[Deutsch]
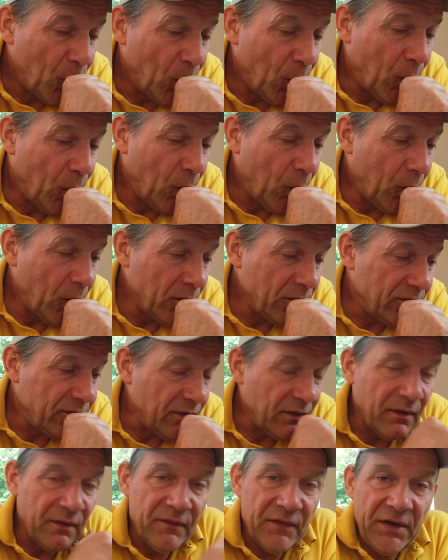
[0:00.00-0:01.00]
und
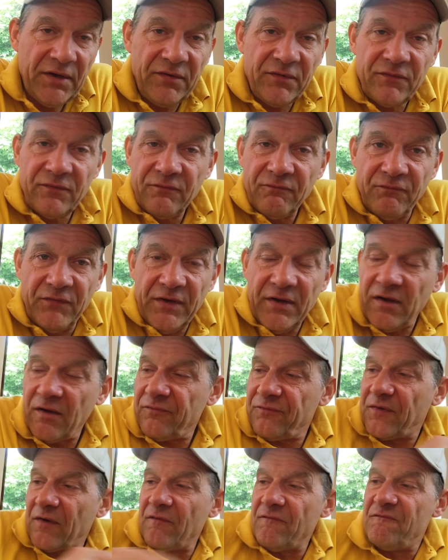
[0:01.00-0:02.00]
äh, nicht
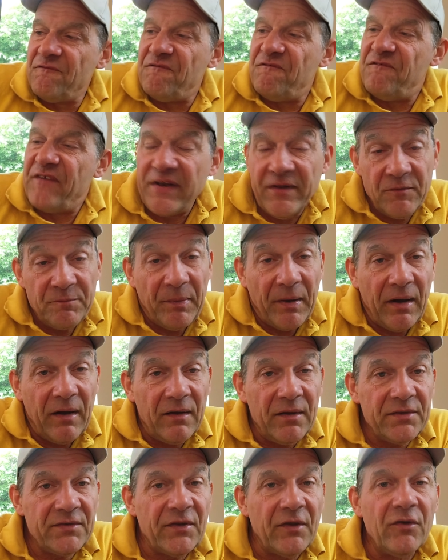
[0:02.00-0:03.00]

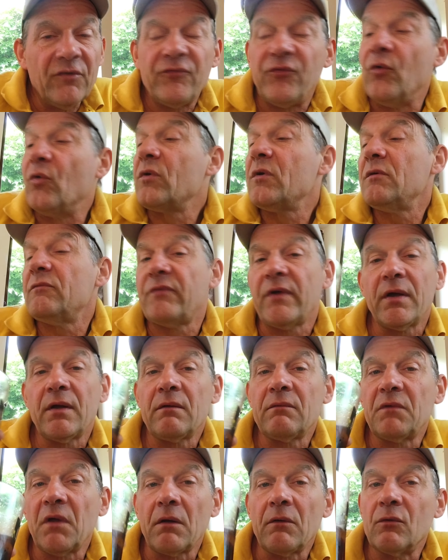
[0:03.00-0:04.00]
wiederverwendbare Telefone
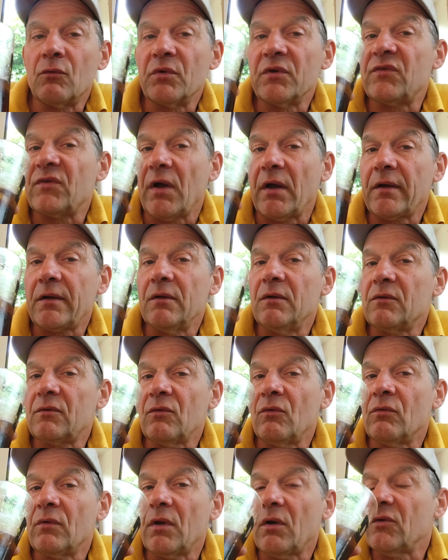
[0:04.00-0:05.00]
werden dann recycelt
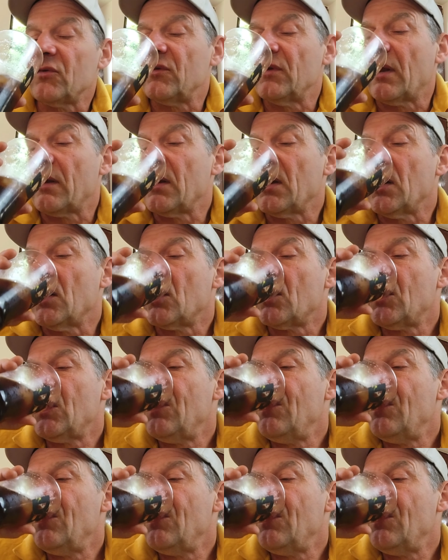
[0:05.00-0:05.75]
und auseinander